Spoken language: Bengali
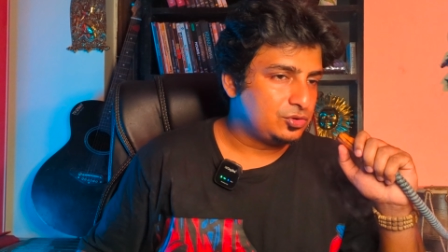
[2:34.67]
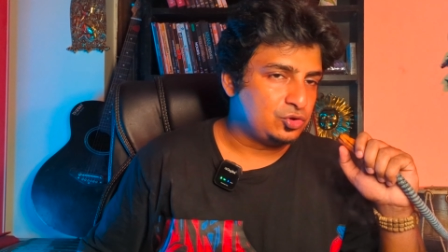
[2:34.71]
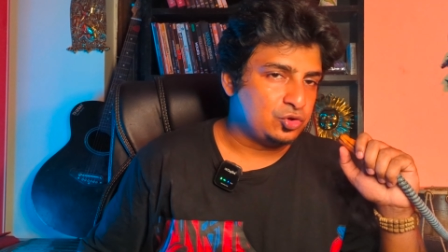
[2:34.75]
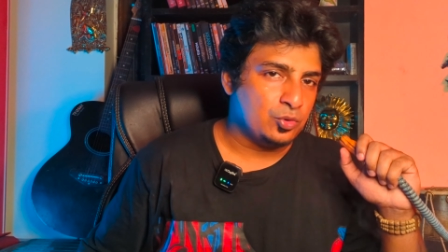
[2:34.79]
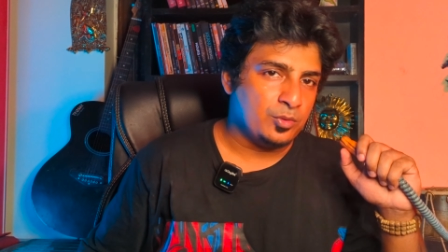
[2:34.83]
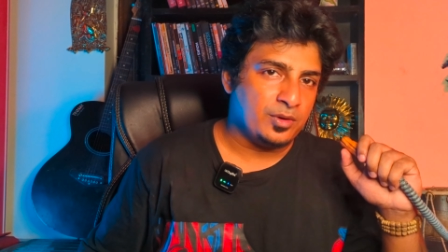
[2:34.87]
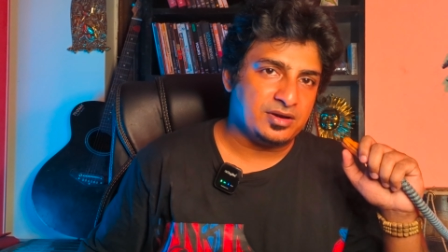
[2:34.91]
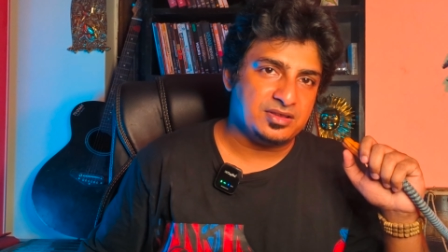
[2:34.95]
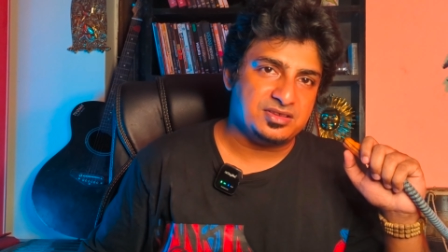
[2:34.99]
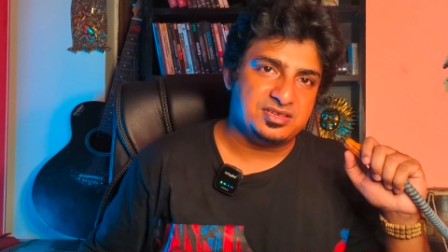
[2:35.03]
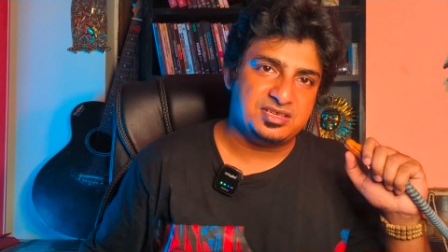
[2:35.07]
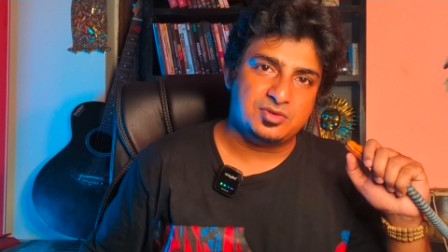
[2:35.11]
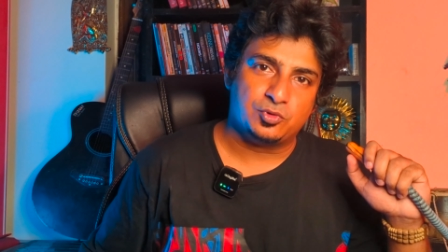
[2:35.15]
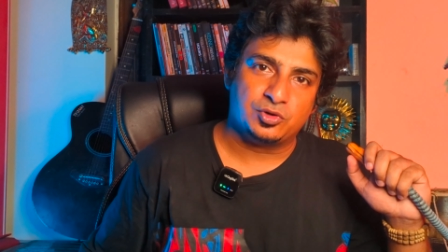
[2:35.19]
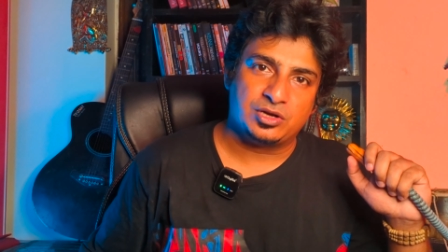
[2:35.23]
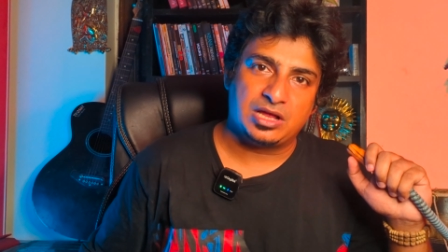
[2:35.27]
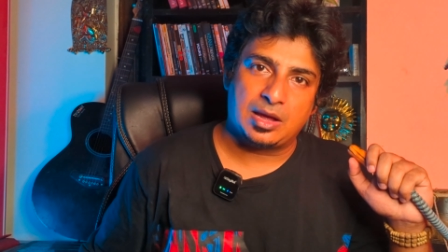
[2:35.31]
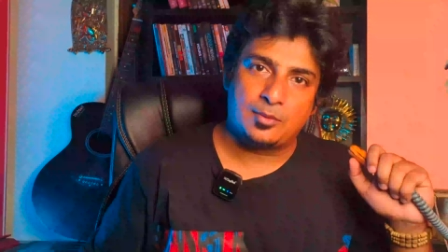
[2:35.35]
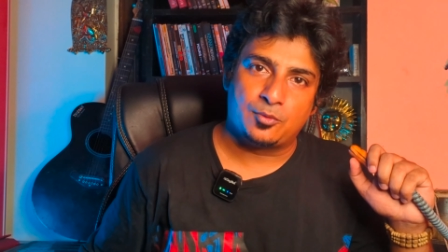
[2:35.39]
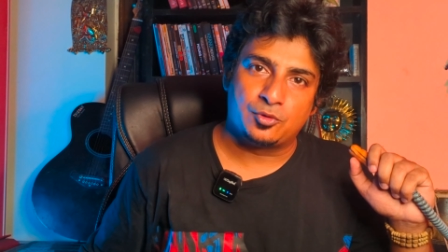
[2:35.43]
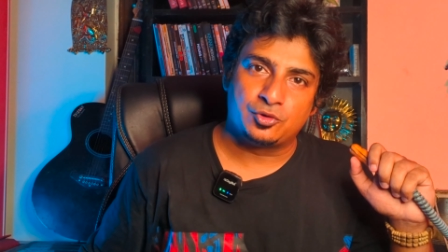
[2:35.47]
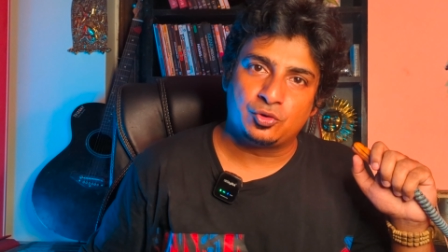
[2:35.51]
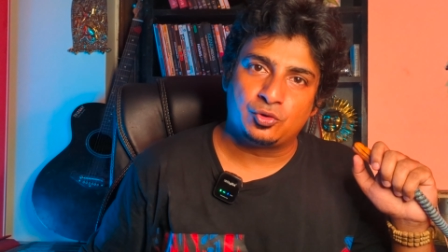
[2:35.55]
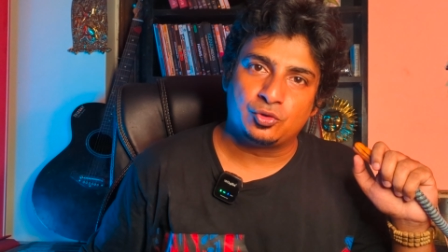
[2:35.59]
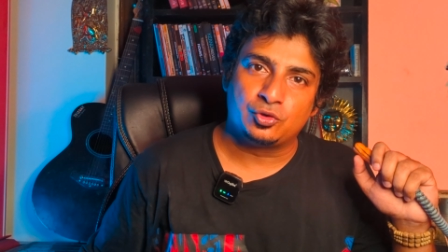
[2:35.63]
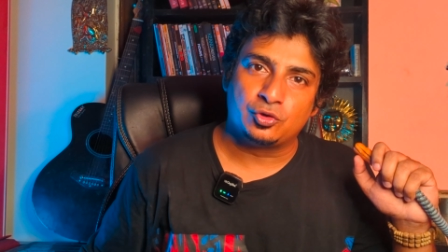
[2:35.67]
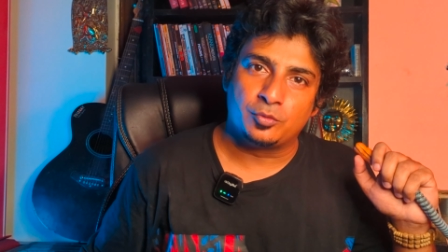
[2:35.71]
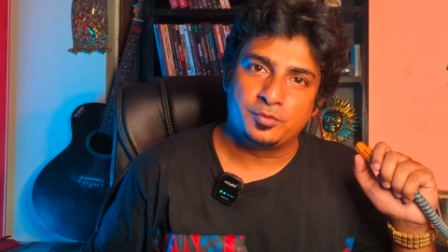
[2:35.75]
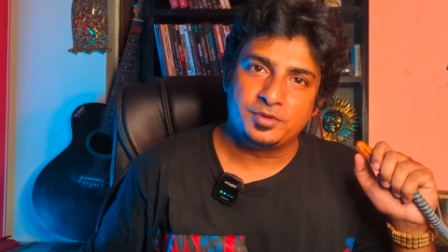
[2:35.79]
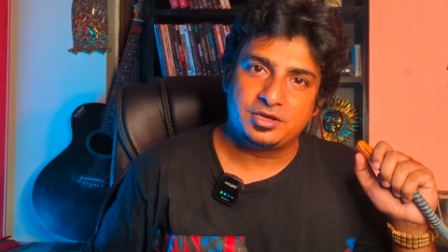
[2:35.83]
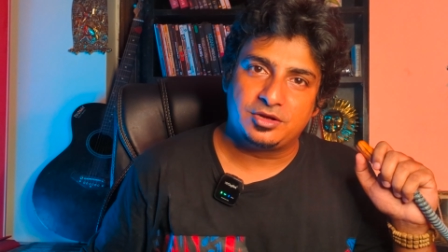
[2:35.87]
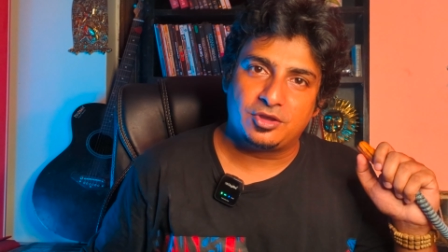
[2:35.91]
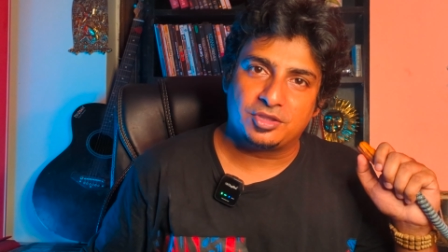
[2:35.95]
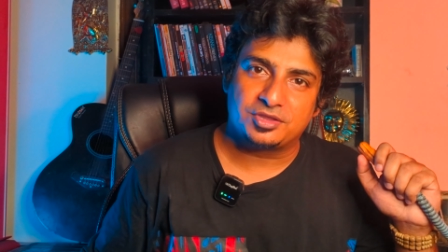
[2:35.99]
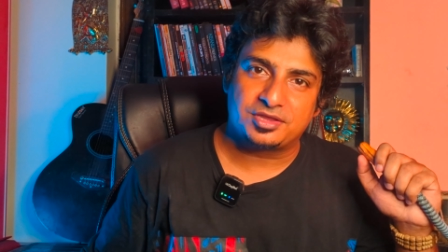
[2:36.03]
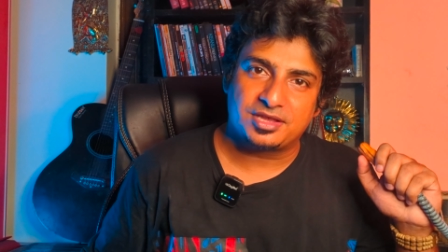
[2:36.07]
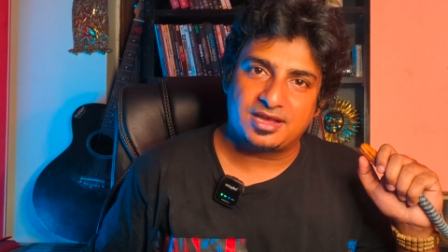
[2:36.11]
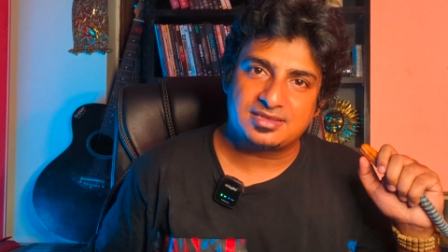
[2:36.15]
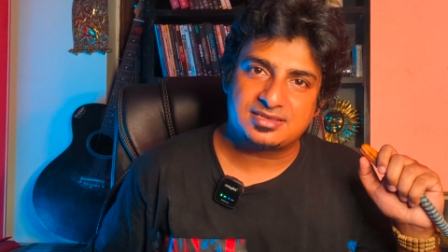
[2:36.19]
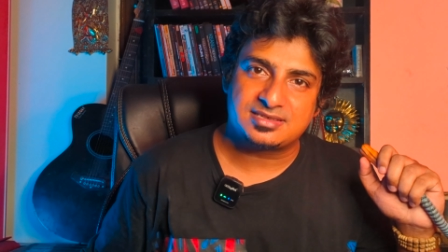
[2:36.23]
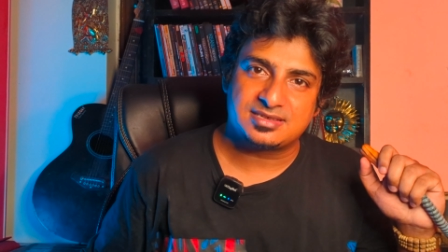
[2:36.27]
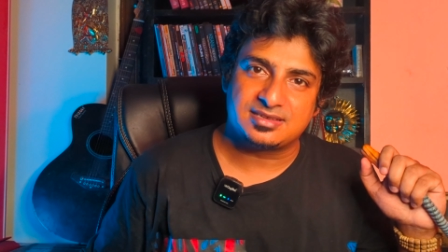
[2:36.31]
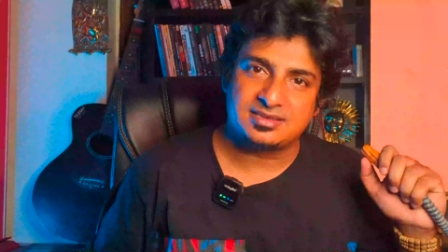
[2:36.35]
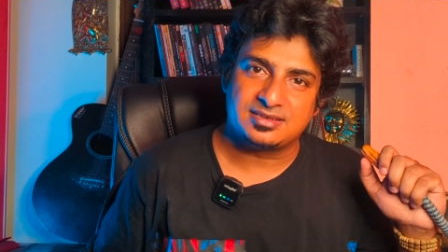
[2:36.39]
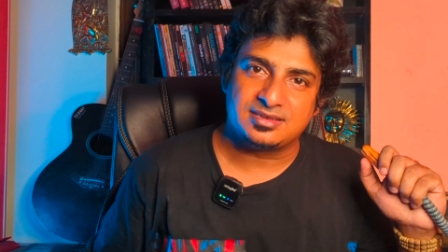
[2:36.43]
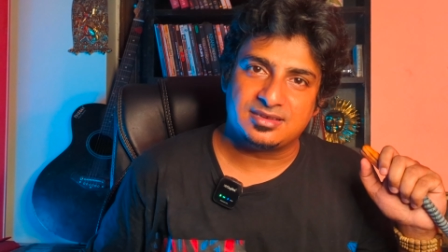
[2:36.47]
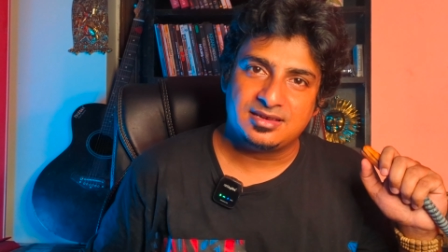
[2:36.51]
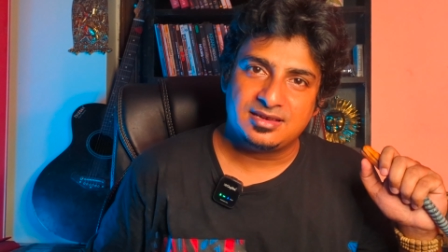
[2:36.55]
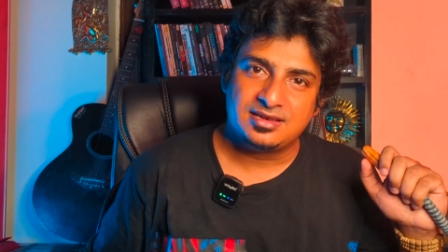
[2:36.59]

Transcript: তোমার জীবনে এমন কোনো অভিজ্ঞতা আছে